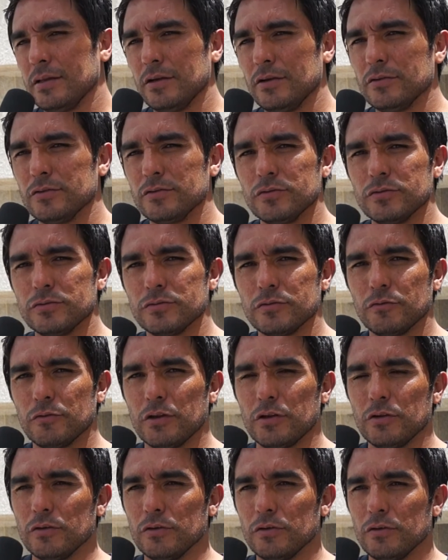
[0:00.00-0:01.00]
digo,
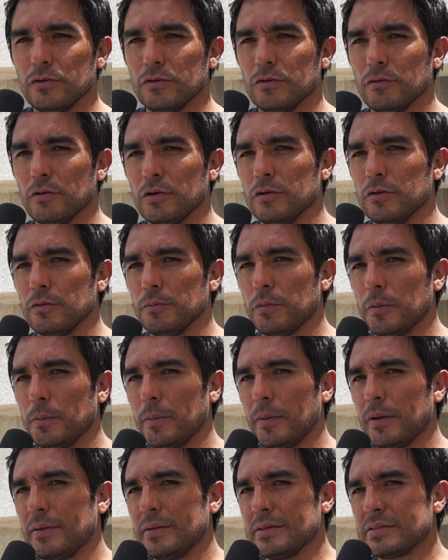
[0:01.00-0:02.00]
cuando, cuando por
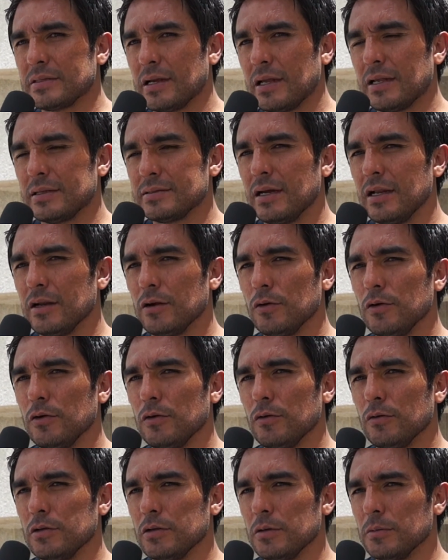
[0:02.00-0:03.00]
primera vez ganas
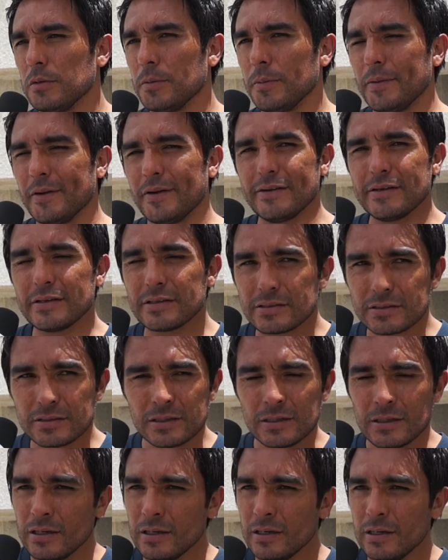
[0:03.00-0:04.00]
algo, cuando por primera vez
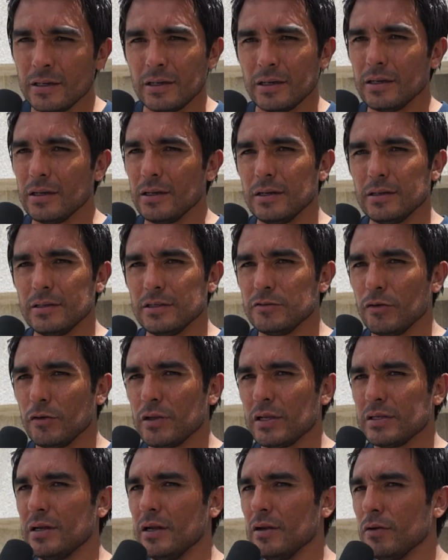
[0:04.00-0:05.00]
eh,
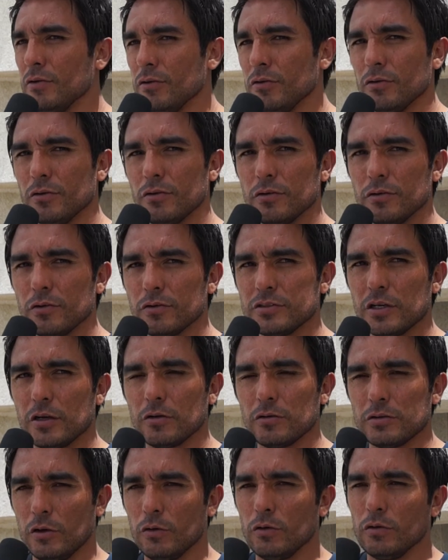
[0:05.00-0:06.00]
disfrutas algo, no sé,
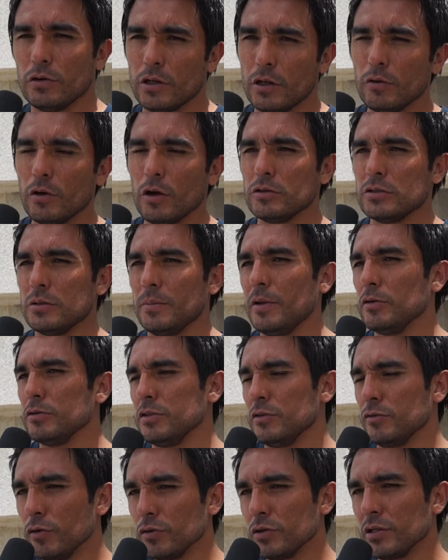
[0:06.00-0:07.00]
digo, claro que los demás los
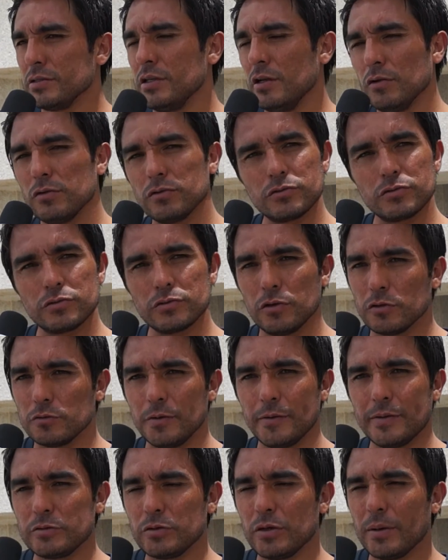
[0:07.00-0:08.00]
disfrutas y los, los
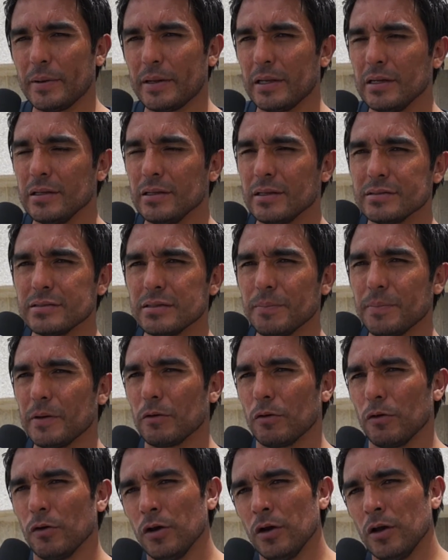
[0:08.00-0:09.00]
vives de una manera intensa,
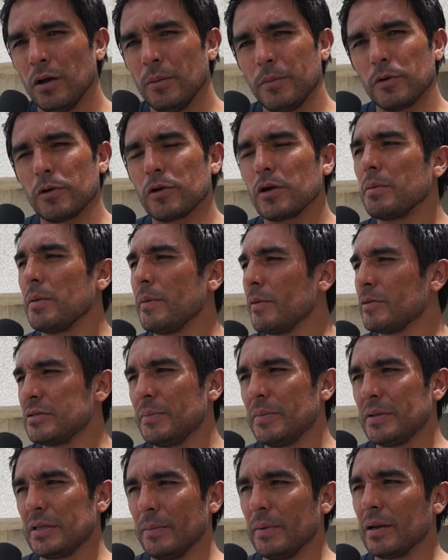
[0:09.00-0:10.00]
pero, creo que el primero
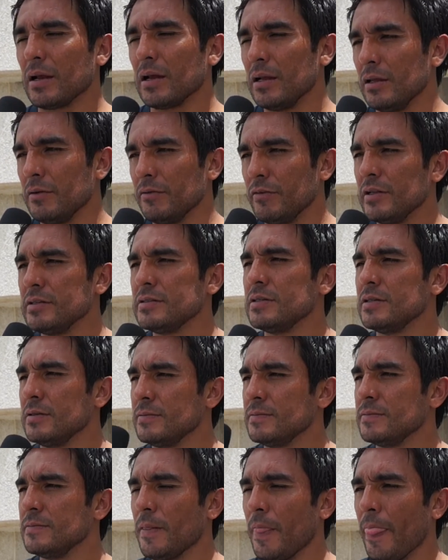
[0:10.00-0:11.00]
siempre te marca la diferencia.
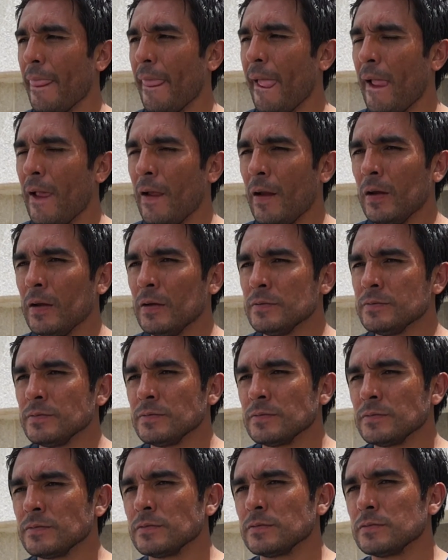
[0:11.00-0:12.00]
Estamos hablando del
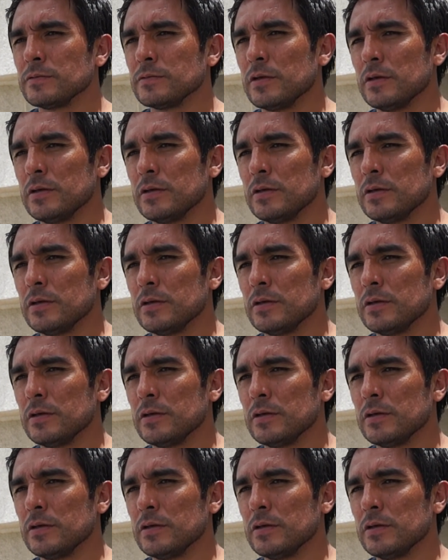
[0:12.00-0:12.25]
2001, del